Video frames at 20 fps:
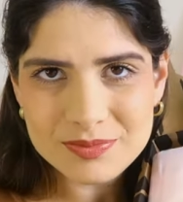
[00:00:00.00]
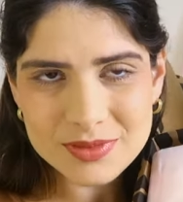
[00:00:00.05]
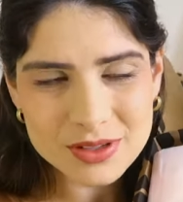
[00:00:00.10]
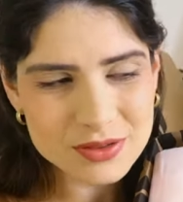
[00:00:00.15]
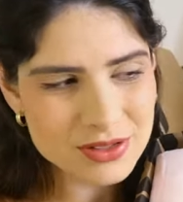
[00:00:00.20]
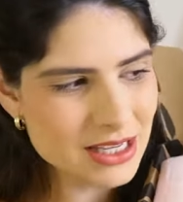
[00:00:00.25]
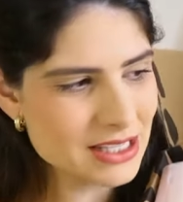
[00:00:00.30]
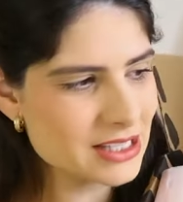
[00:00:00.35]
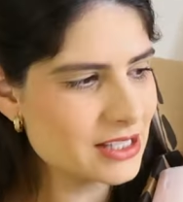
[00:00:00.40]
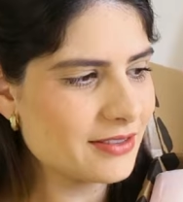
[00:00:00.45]

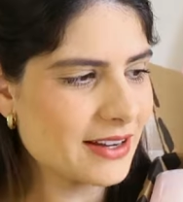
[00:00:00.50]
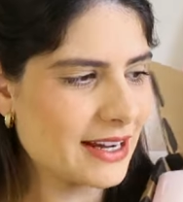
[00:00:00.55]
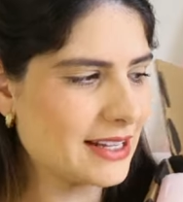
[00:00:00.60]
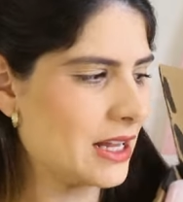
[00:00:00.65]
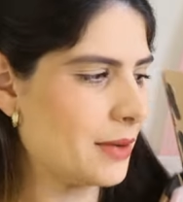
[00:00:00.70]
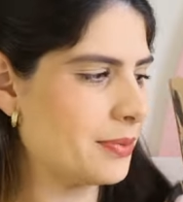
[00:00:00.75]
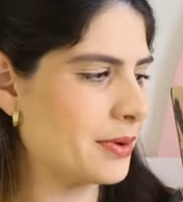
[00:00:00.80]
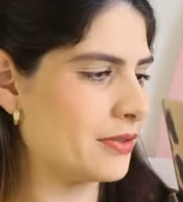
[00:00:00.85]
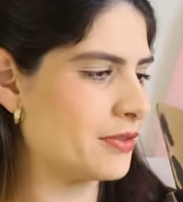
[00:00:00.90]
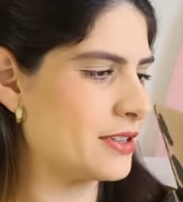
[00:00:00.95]
não sei se
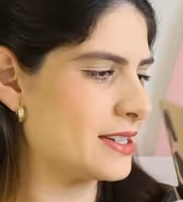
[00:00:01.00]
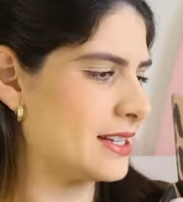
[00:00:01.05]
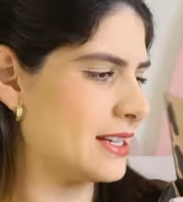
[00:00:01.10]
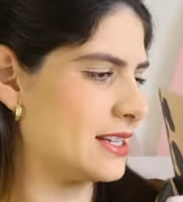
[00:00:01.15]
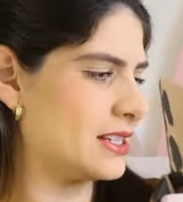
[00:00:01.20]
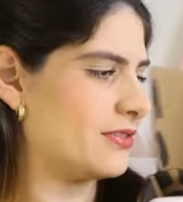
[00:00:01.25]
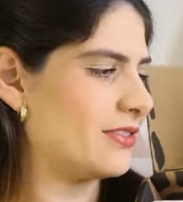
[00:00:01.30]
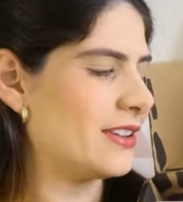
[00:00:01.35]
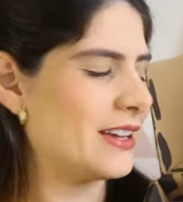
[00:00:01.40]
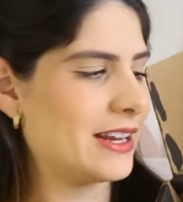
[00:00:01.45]
vai dar pra
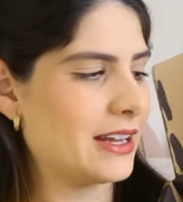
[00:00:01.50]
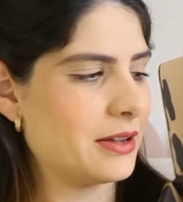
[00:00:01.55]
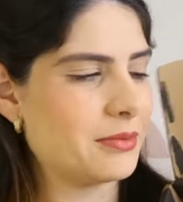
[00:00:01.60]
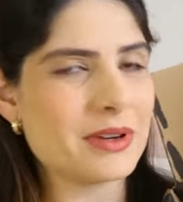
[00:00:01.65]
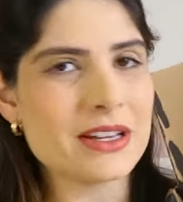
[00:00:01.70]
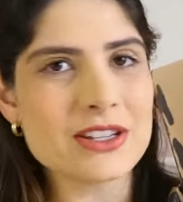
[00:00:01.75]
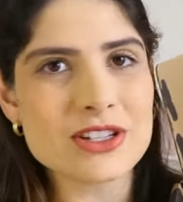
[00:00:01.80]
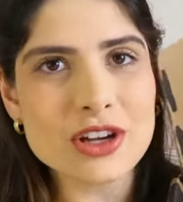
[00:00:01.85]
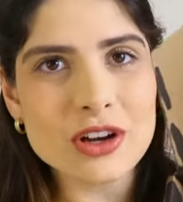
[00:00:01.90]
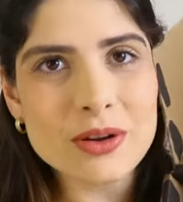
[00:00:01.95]
vocês verem,
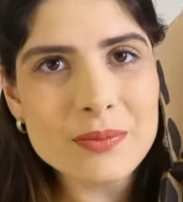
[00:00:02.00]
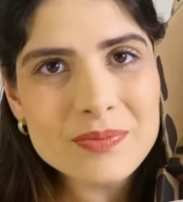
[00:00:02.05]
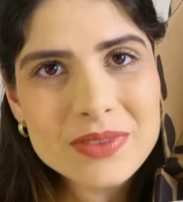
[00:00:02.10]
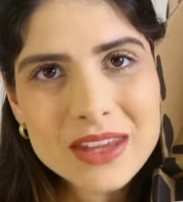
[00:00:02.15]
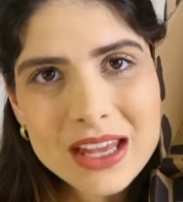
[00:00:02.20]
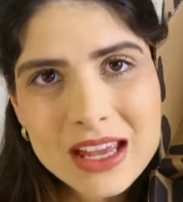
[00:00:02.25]
mas ó,